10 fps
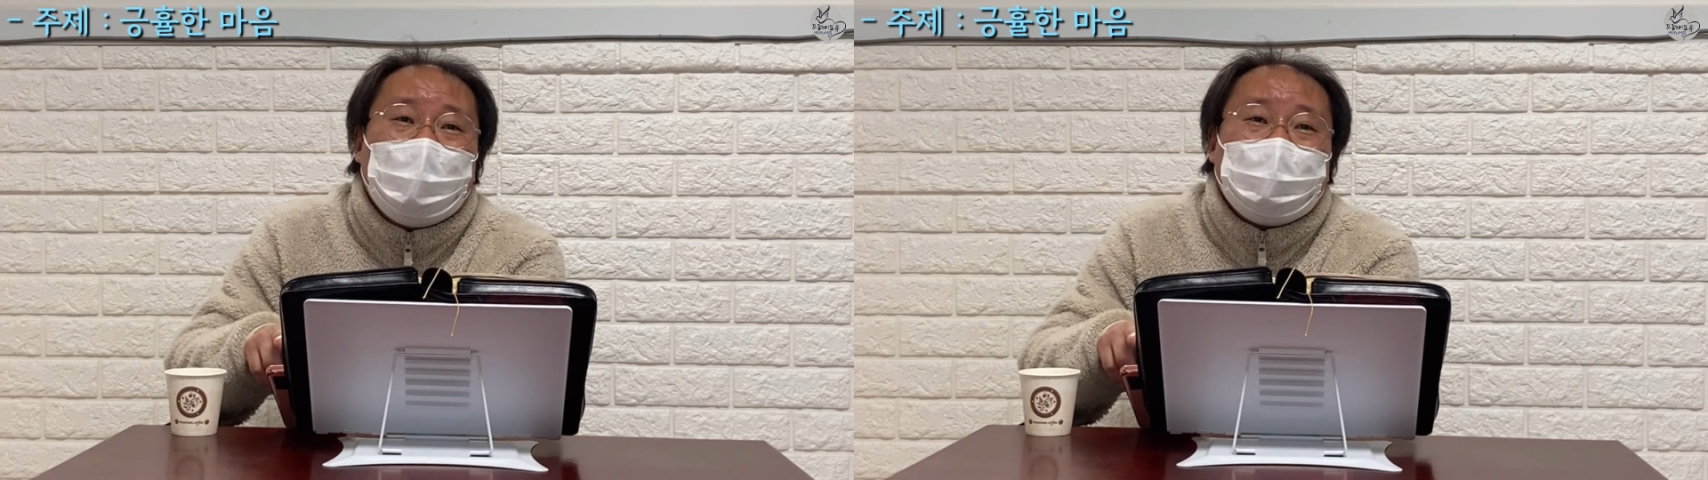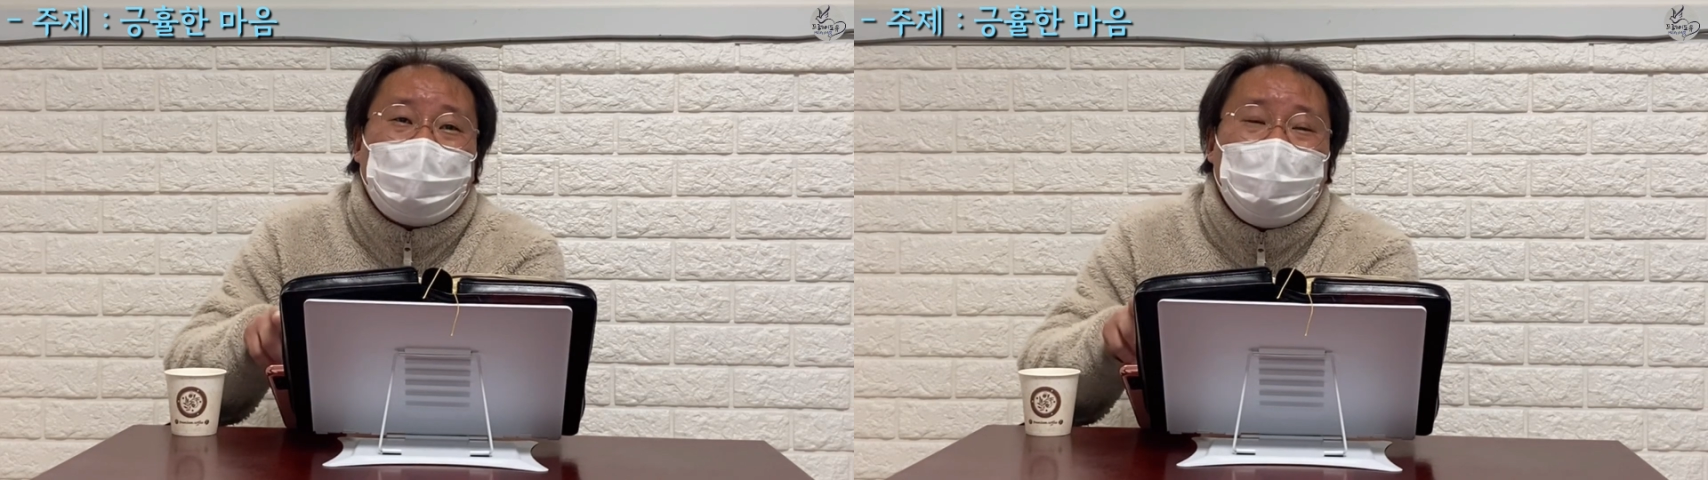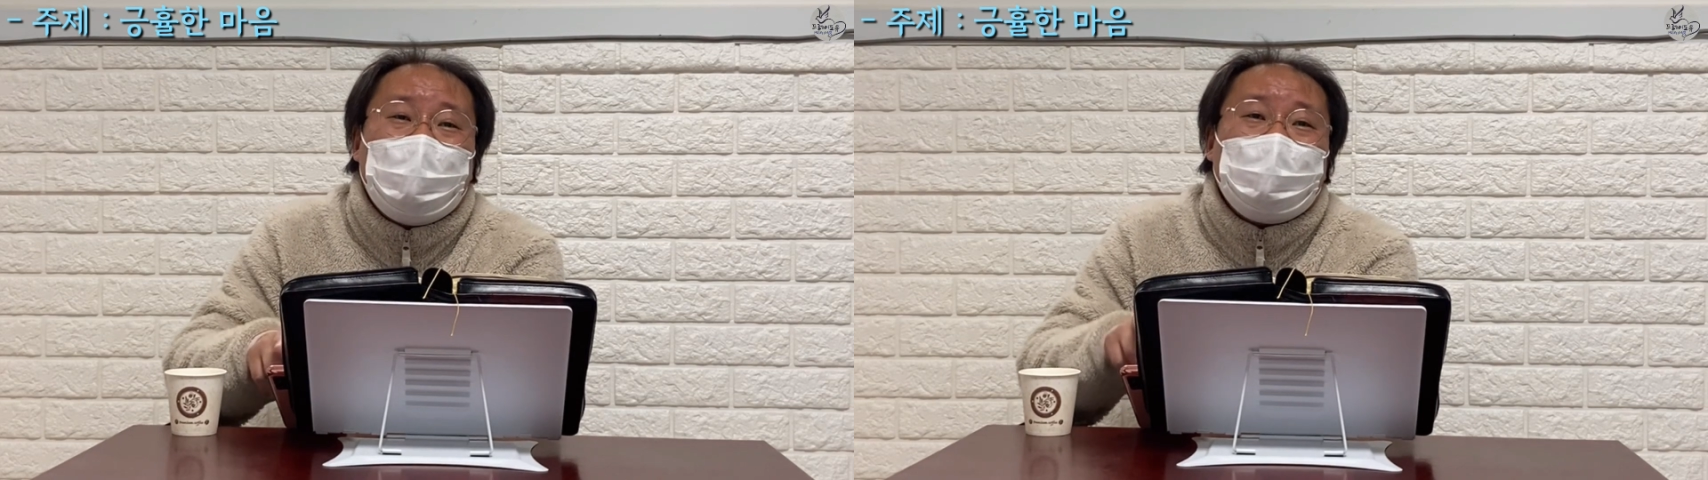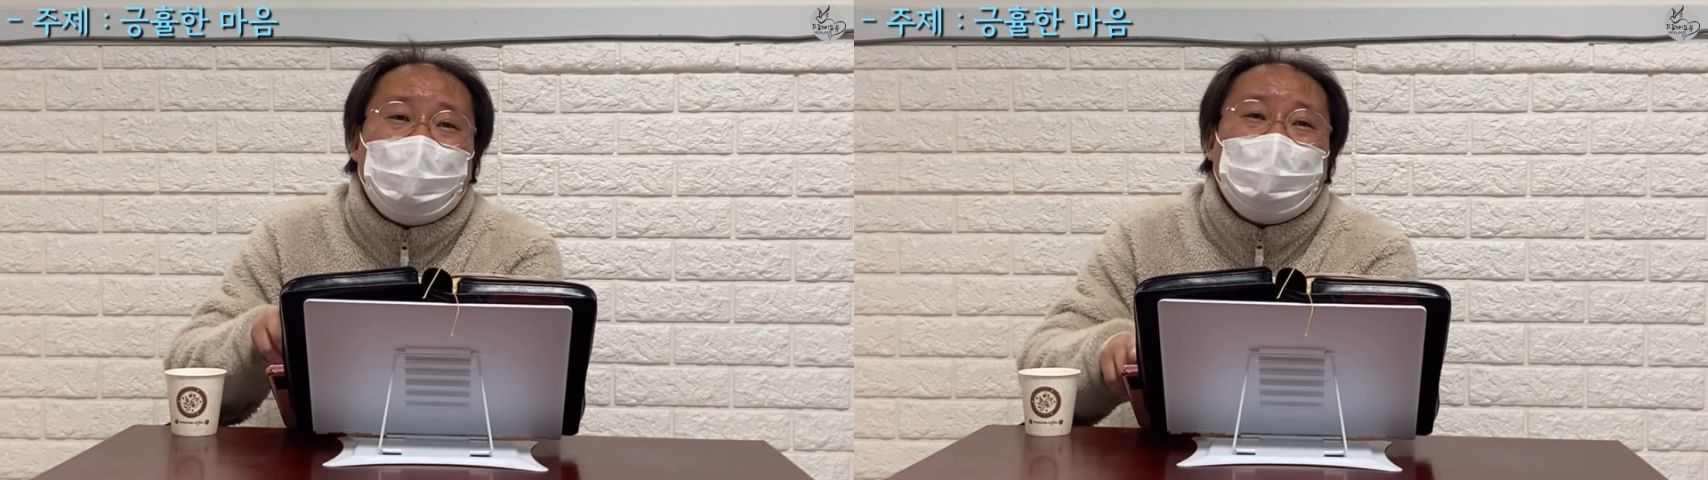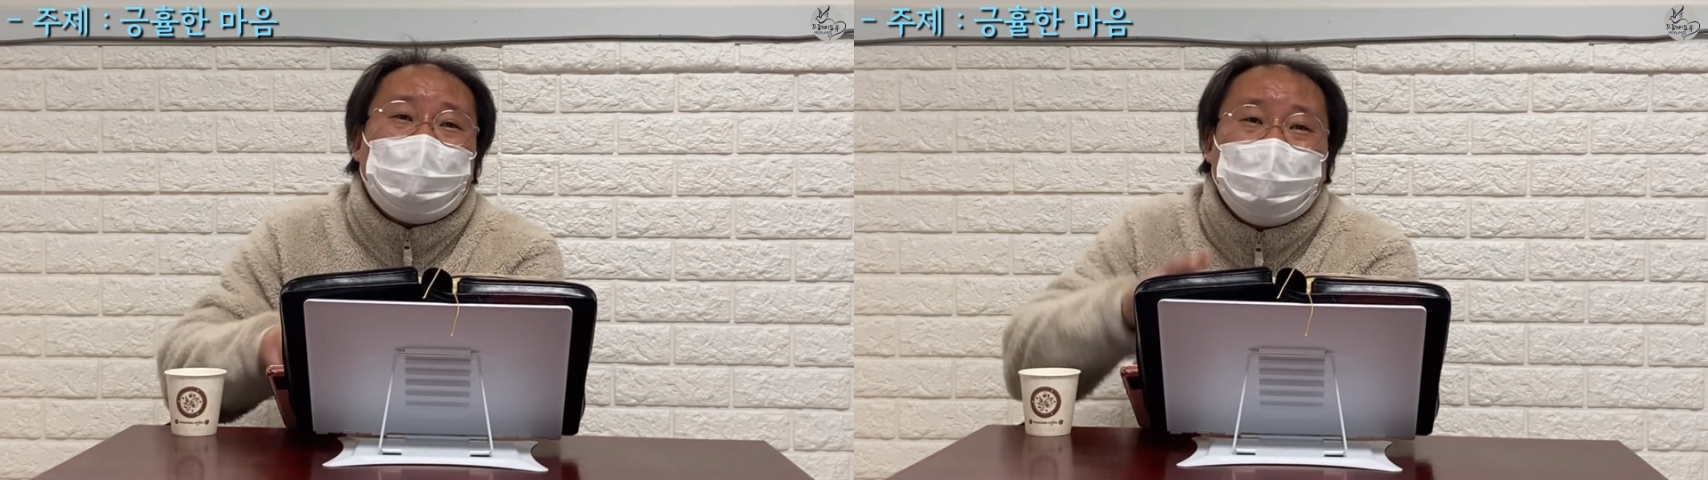
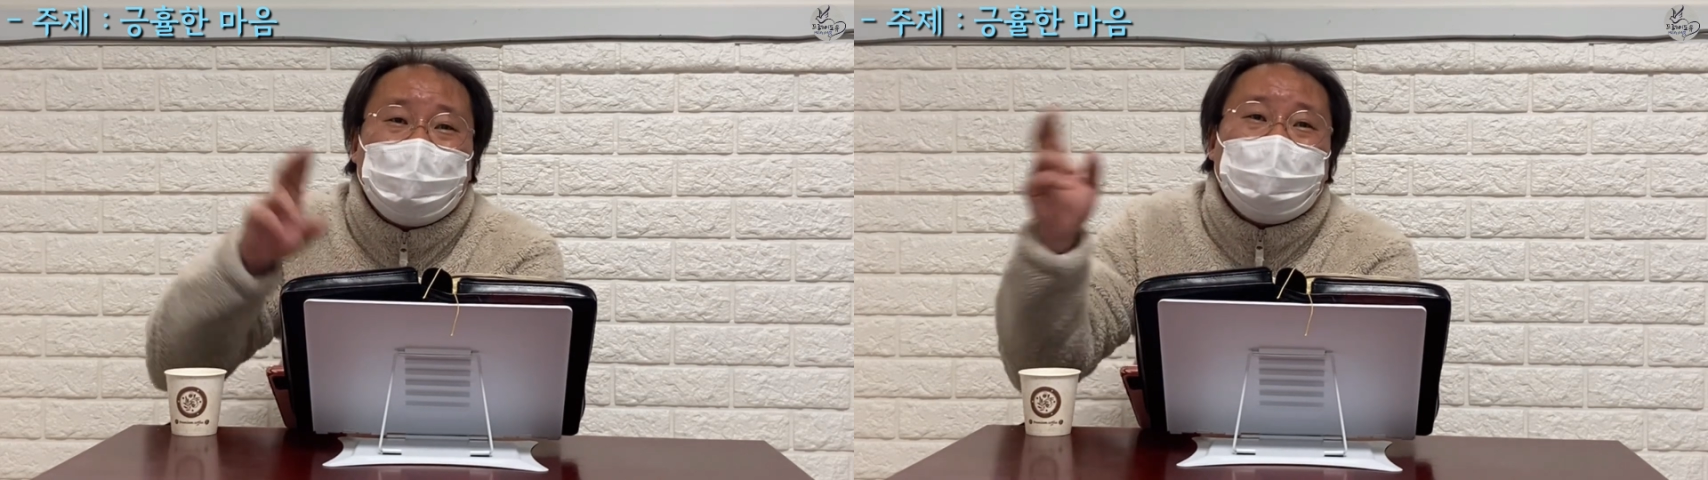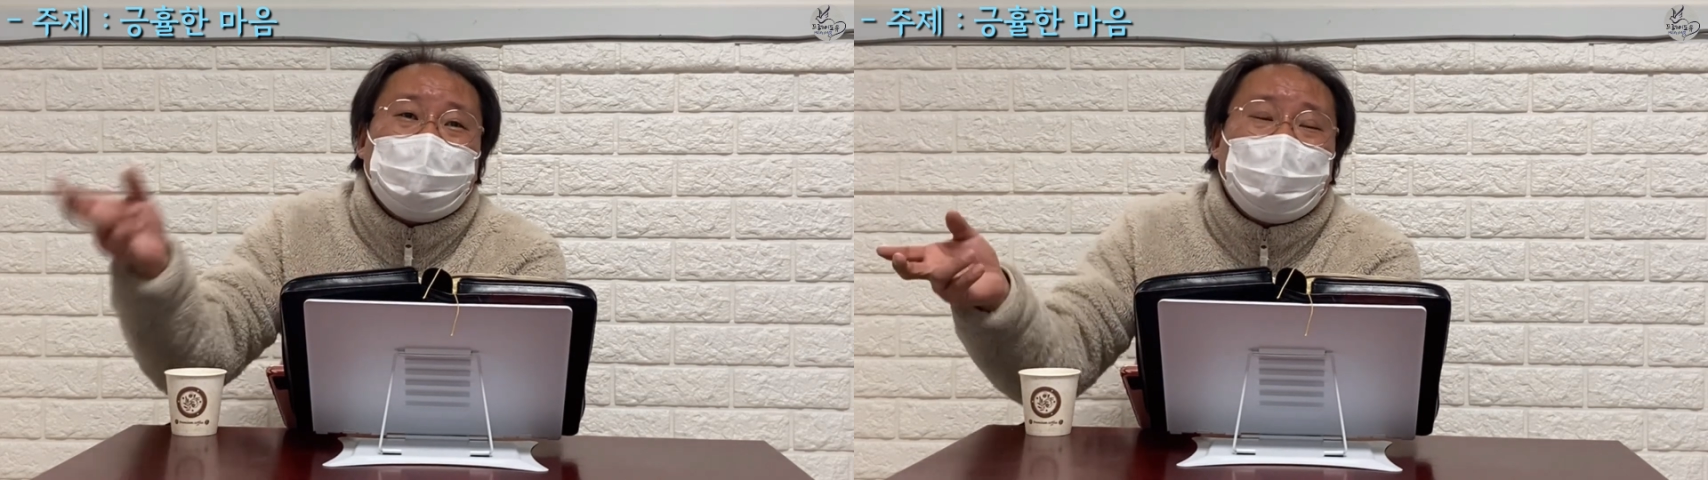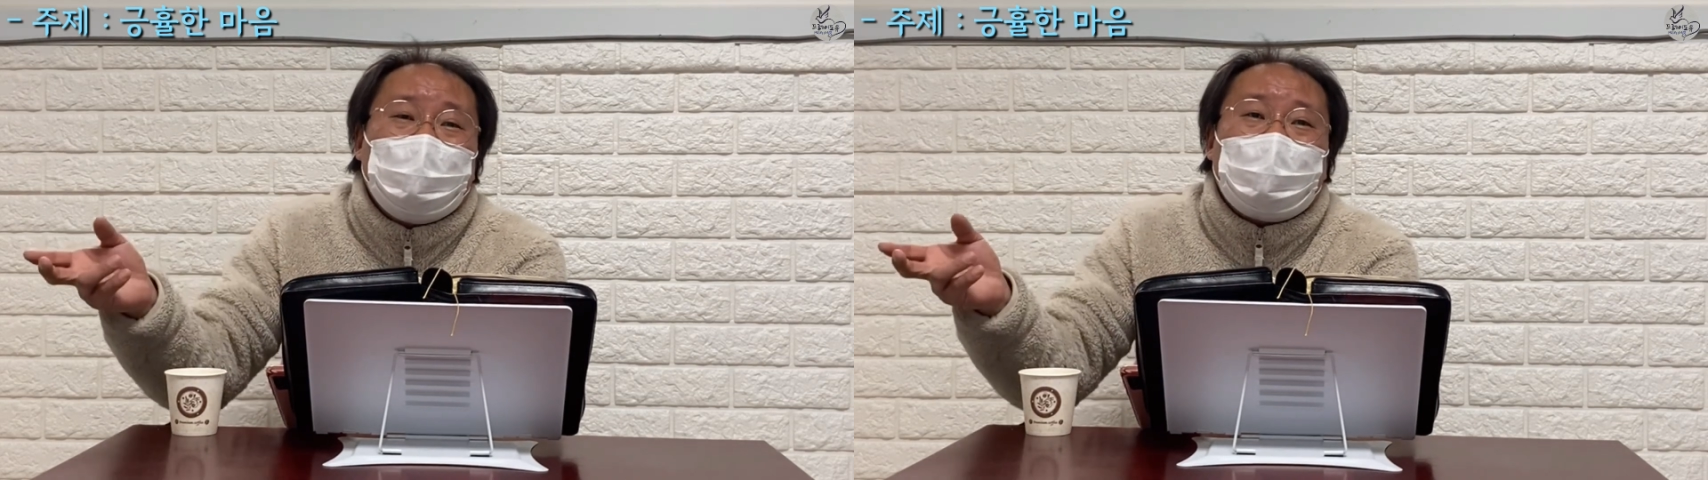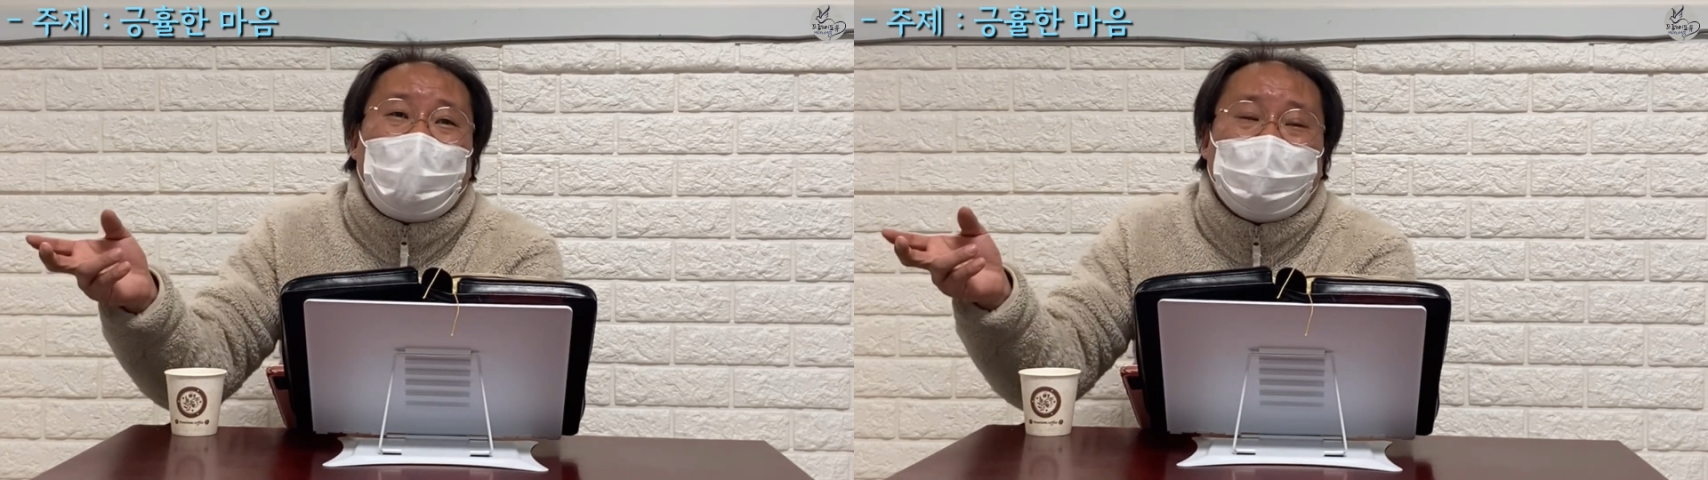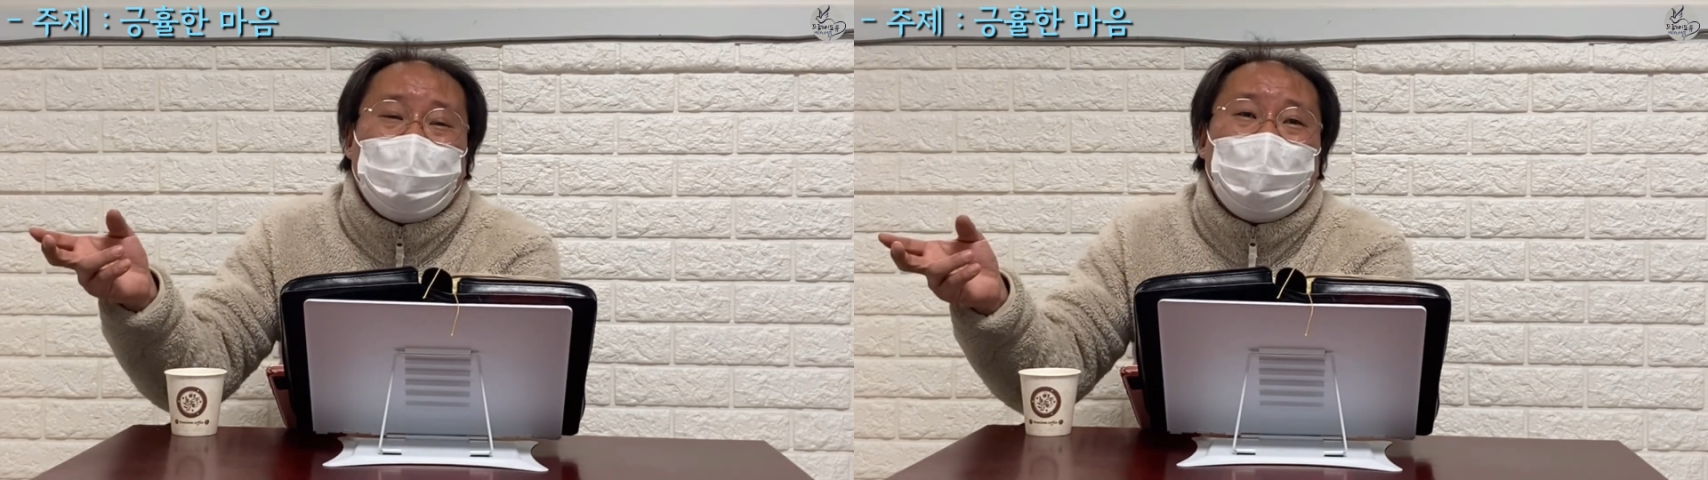사마리안이 강도